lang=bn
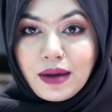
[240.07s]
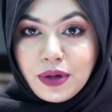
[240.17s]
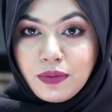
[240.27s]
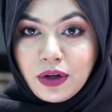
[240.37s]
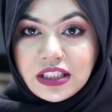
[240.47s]

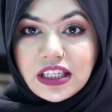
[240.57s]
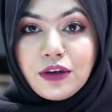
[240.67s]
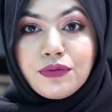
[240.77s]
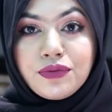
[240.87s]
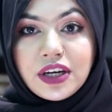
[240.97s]
আমি বলছি
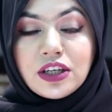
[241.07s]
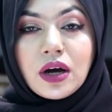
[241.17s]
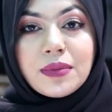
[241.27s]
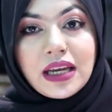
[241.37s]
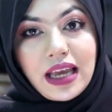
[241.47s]

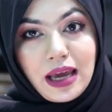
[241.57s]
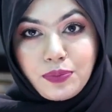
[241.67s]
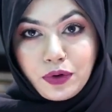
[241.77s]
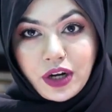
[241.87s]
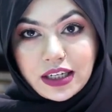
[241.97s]
ফ্রিডমের এই
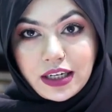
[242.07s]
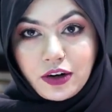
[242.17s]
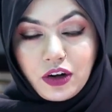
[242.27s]
প্রোডাক্টের